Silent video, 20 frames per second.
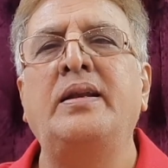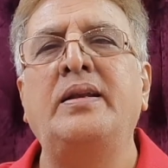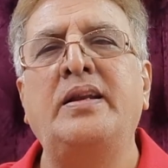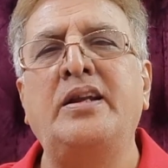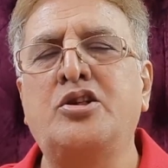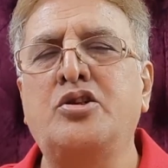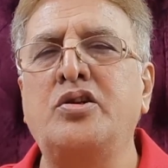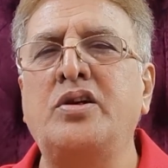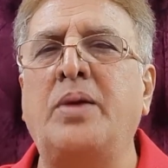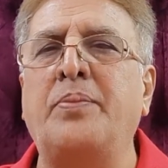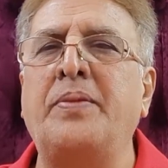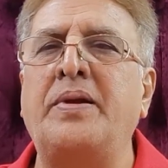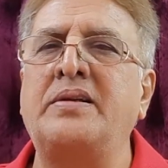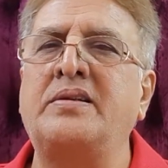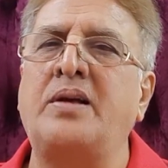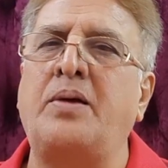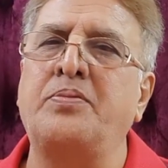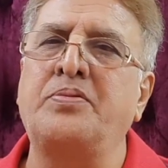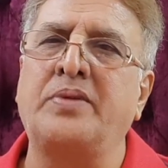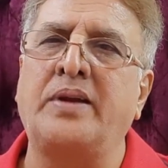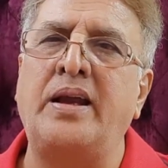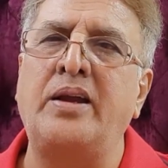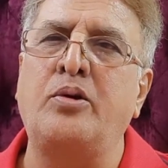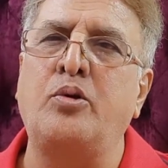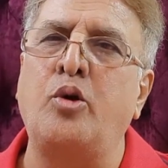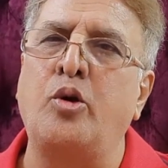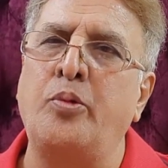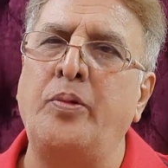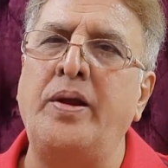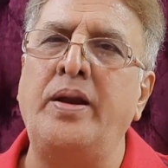নিশ্চয়ই আপনারা সাবস্ক্রাইব
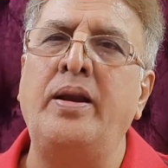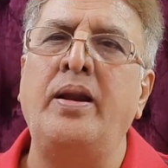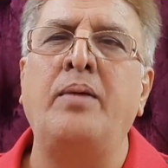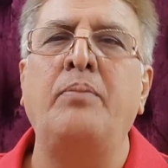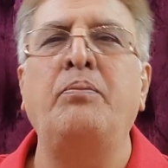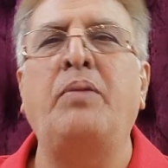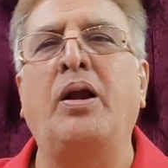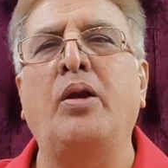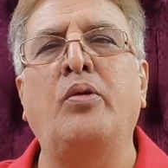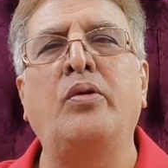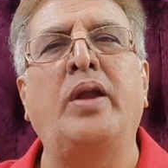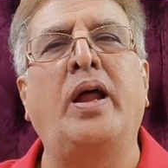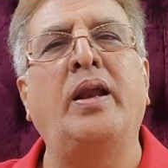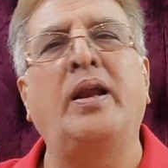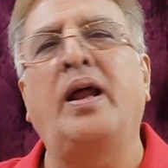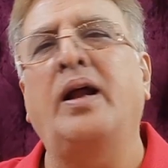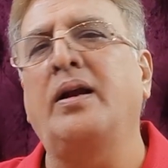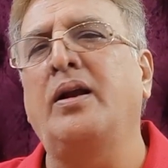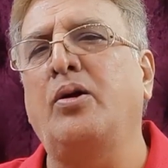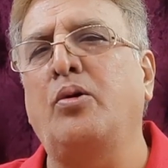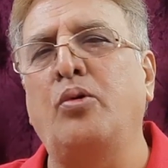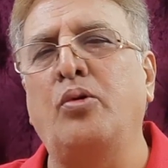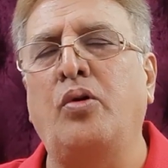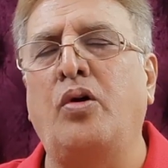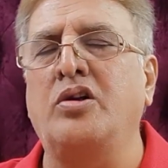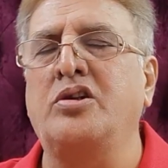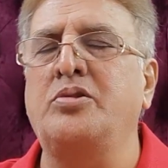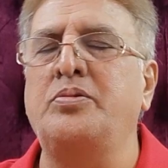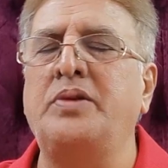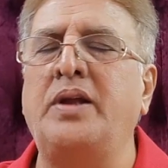করবেন ভালো না লাগলে কোনো
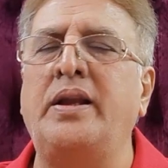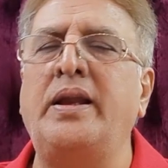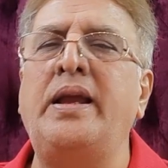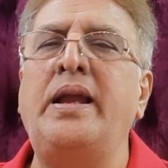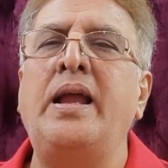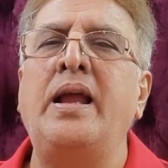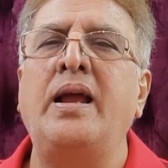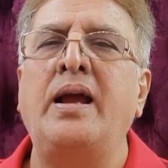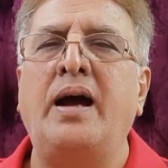অসুবিধা নেই